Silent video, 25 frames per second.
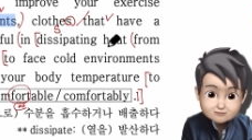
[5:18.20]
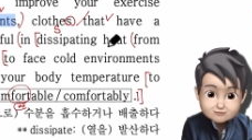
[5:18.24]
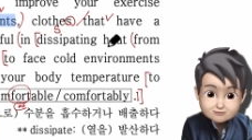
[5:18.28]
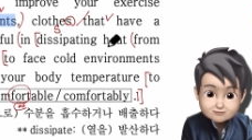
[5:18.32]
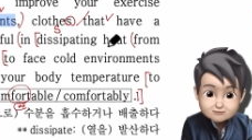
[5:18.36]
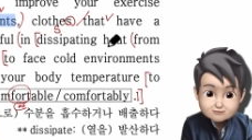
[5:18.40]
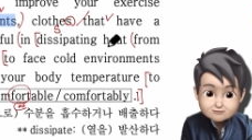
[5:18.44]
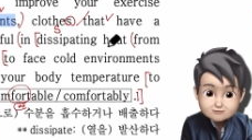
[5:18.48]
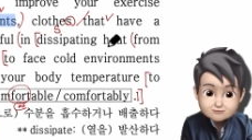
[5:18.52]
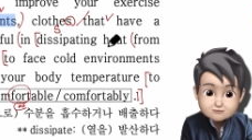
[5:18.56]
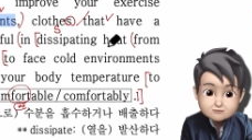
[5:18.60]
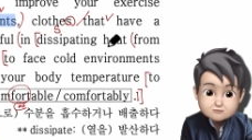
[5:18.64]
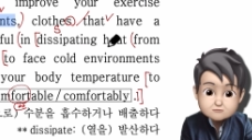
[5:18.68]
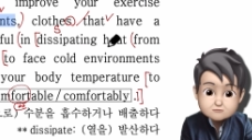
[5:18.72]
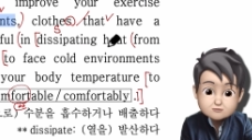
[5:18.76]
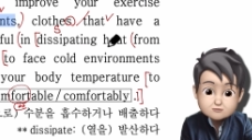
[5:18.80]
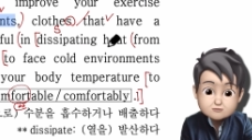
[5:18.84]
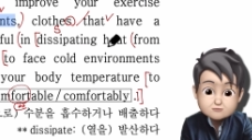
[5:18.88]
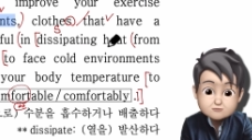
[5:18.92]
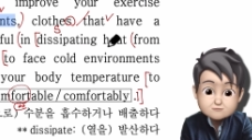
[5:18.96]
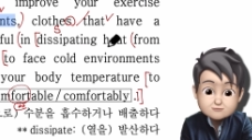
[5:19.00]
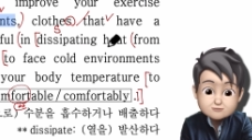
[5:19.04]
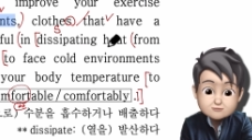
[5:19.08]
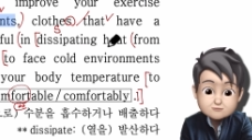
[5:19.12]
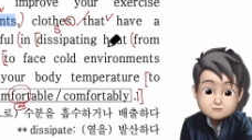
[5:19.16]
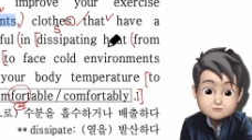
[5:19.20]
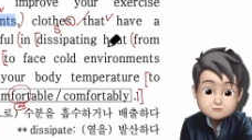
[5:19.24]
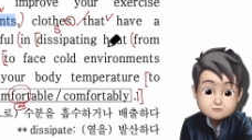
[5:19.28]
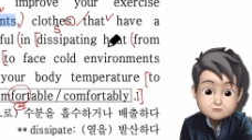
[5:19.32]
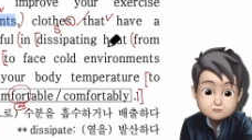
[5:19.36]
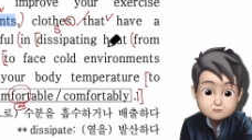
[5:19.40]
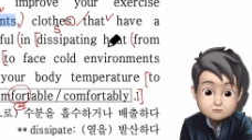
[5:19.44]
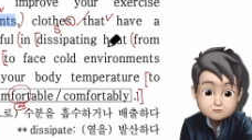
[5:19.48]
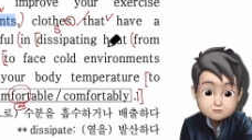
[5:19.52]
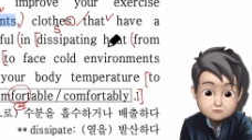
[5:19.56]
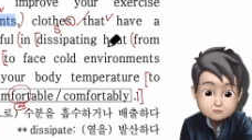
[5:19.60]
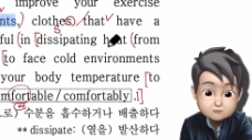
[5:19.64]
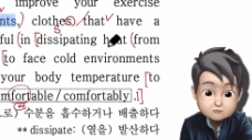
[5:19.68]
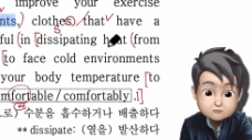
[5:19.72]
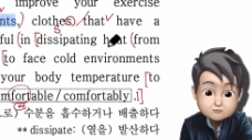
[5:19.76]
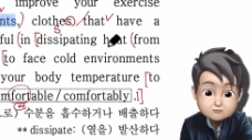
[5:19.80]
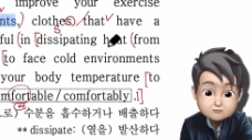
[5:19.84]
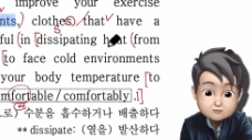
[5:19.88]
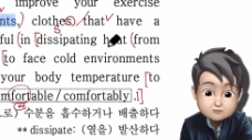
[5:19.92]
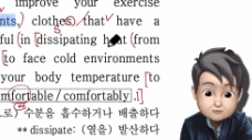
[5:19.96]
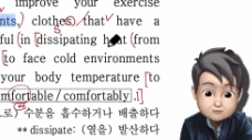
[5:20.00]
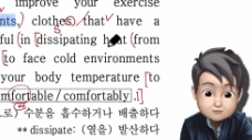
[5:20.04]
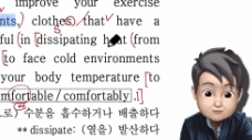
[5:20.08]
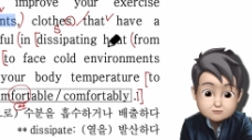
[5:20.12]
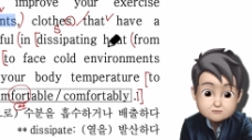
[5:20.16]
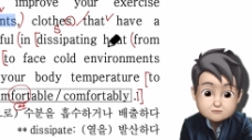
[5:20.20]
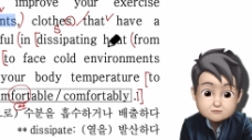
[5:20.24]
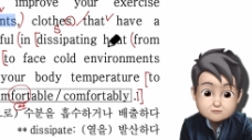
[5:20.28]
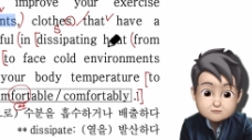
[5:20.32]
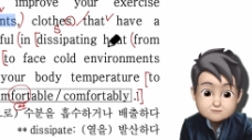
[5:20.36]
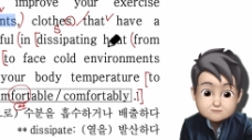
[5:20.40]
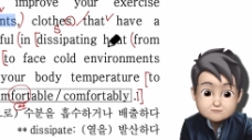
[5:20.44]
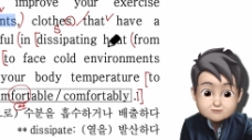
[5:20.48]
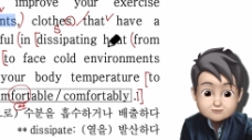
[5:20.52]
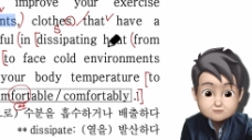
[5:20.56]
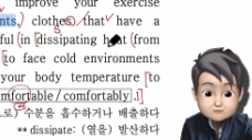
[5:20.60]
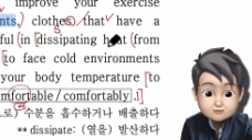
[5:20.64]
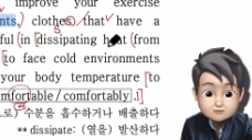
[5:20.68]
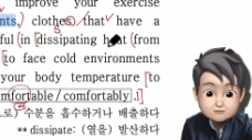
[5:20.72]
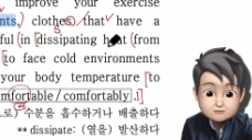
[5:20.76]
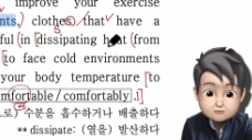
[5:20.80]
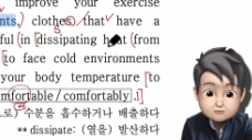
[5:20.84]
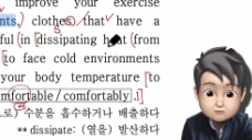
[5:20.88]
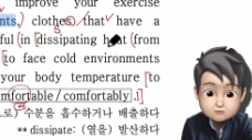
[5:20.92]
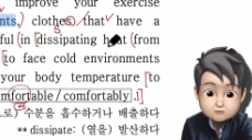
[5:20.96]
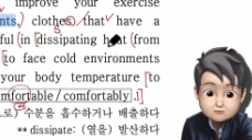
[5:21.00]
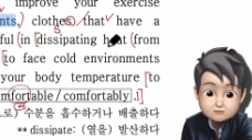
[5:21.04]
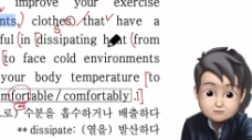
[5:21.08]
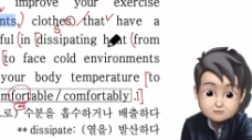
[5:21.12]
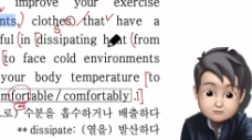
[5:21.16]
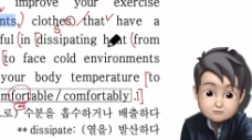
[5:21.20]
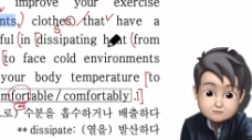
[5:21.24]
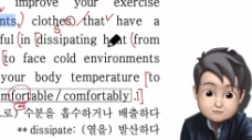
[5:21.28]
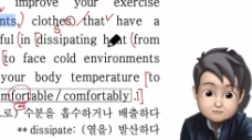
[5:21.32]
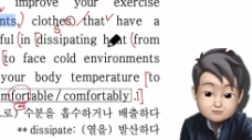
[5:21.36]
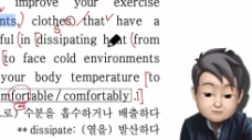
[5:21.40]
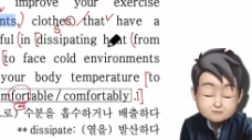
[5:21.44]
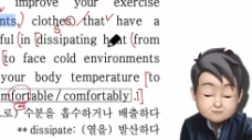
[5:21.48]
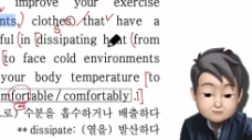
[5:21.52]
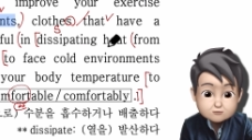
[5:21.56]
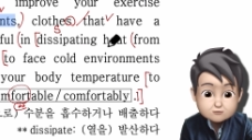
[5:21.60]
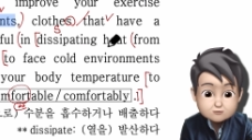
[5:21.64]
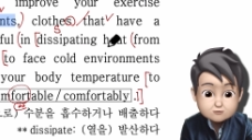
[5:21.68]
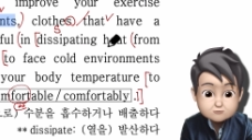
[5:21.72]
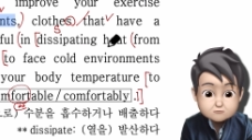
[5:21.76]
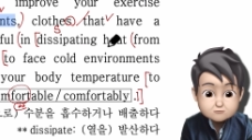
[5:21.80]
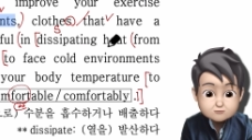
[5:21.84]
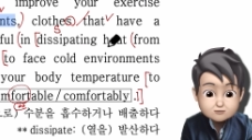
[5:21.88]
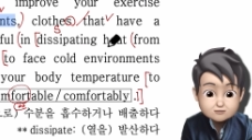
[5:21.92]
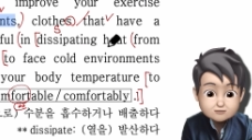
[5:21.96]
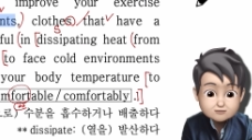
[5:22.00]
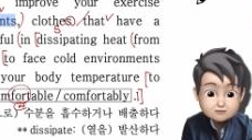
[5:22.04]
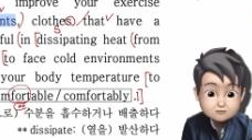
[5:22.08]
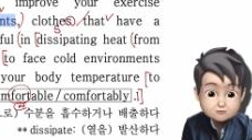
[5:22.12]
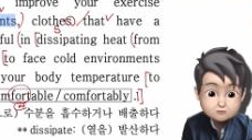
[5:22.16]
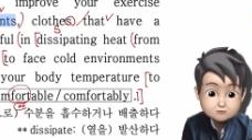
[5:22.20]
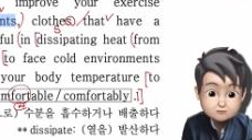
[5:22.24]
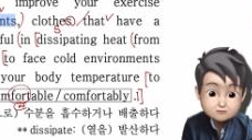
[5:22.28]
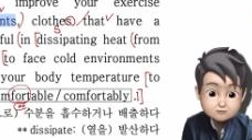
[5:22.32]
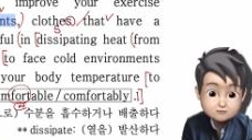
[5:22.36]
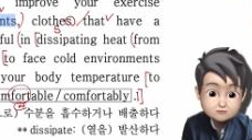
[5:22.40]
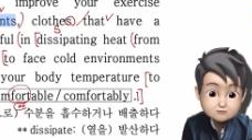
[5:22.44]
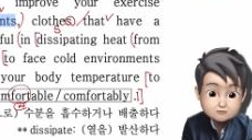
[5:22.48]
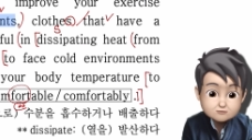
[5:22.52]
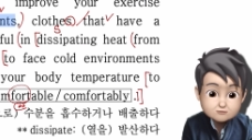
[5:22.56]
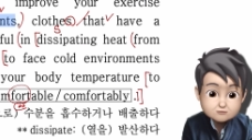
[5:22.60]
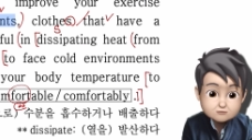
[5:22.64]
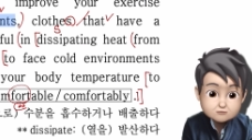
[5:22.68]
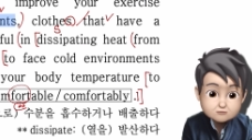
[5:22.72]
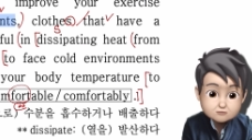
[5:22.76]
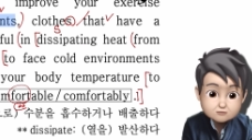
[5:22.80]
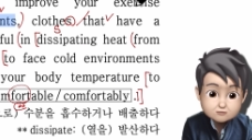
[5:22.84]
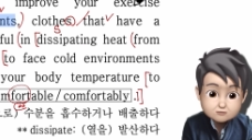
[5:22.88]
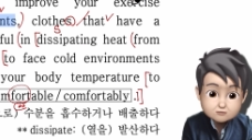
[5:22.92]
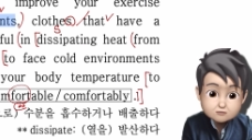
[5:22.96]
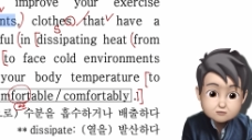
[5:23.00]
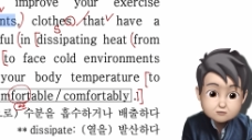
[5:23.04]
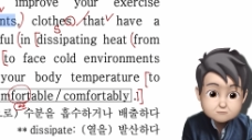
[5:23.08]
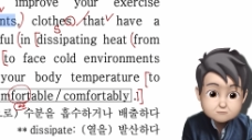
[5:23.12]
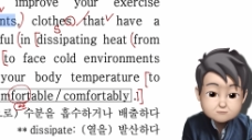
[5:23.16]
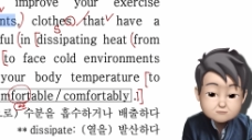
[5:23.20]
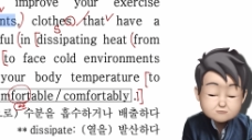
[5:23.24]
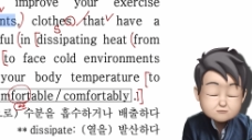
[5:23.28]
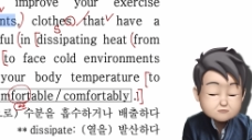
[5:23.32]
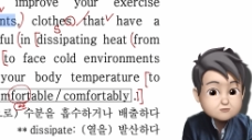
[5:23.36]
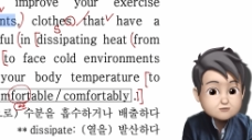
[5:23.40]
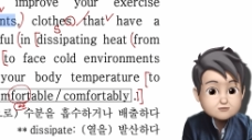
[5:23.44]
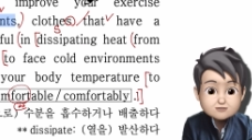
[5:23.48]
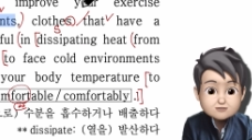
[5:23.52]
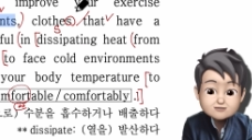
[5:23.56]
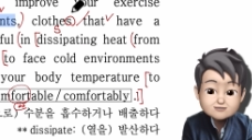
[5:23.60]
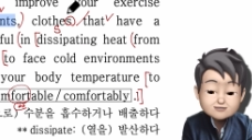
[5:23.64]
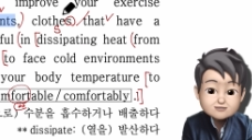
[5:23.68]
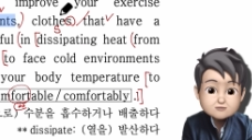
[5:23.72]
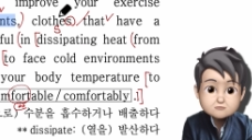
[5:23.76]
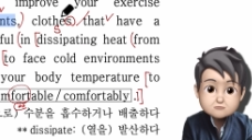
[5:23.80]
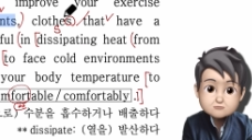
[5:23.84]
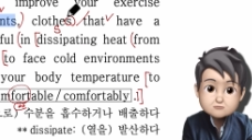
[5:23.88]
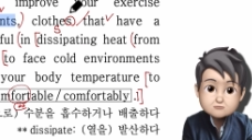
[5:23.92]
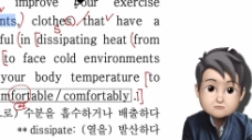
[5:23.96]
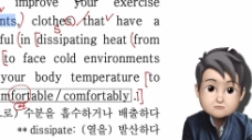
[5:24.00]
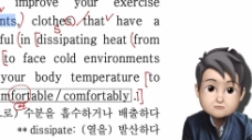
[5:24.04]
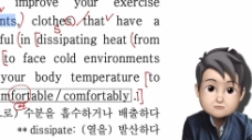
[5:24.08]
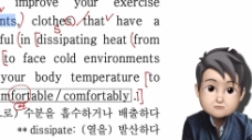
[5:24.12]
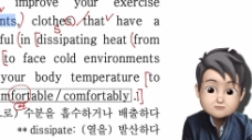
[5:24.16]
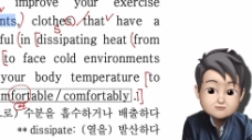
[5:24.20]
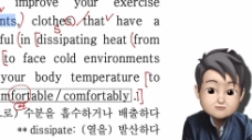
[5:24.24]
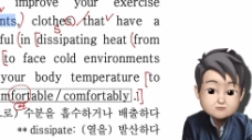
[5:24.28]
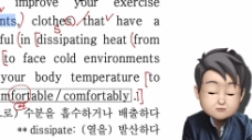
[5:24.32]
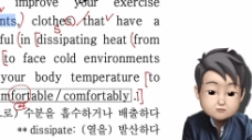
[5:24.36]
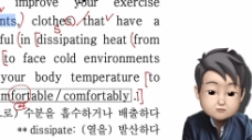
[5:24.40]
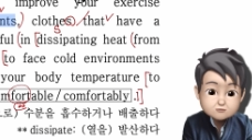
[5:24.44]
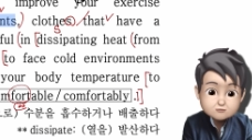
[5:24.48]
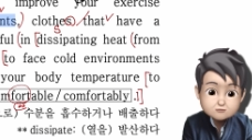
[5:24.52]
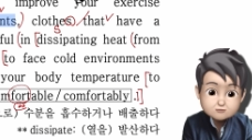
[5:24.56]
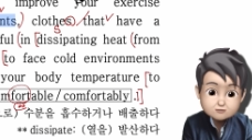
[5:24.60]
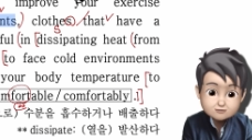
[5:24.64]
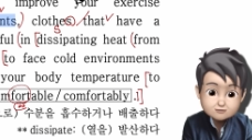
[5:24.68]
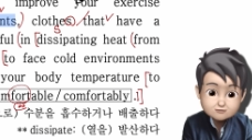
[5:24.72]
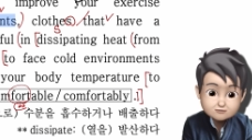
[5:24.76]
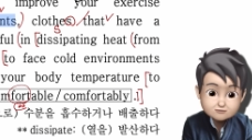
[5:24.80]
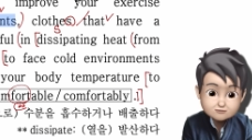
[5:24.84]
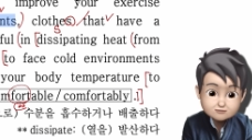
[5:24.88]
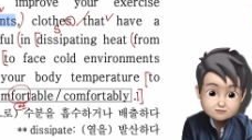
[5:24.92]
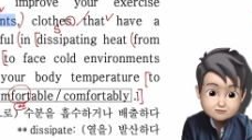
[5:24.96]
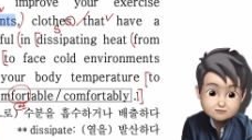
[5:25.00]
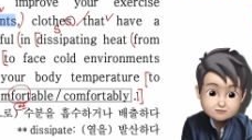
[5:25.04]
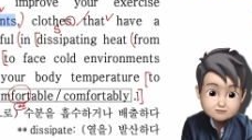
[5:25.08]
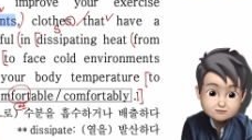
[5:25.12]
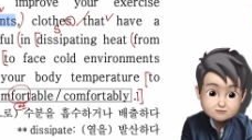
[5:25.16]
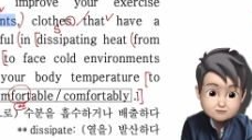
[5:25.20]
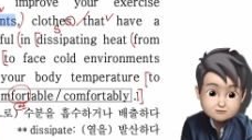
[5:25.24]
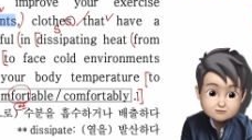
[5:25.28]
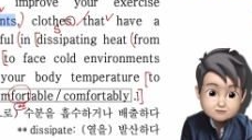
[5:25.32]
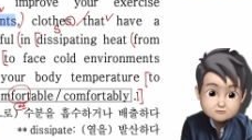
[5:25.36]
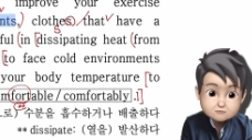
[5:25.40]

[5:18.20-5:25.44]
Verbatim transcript: 자, 그러면 28번도 어, 여기서 마무리하도록 하겠습니다. 변형 문제 나올 수 있는 거 어법으로 다시 나오기는 그렇게 좋을 것 같지는 않아.